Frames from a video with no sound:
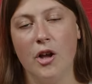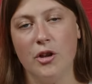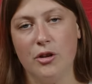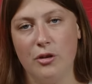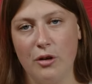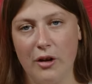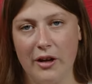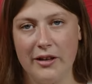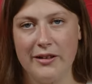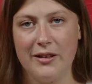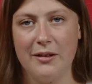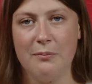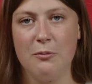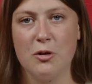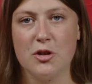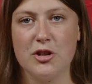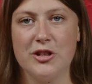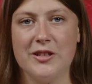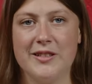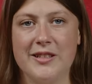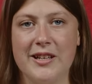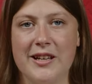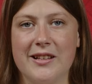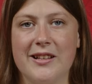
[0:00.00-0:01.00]
то это
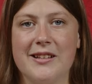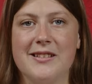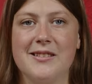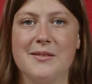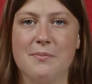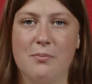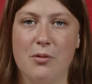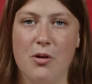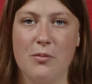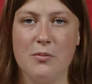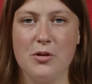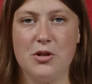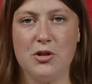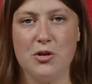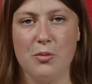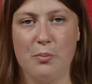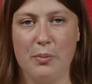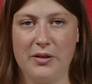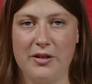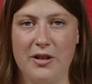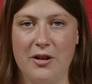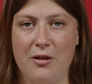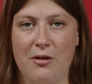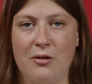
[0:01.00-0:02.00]
можно сделать с помощью
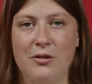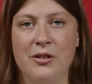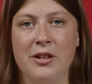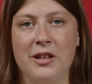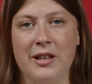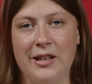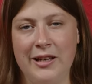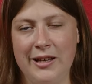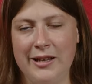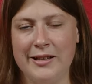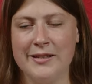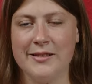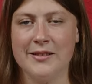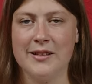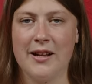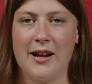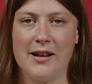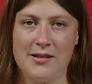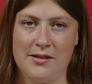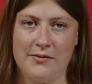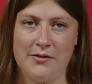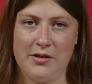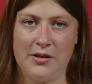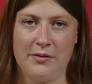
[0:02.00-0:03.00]
Patreon и
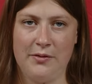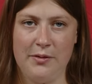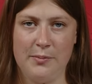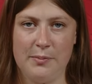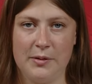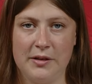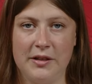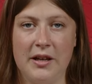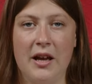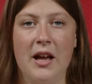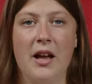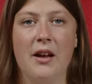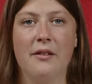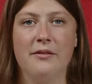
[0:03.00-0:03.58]
единоразовых выплат.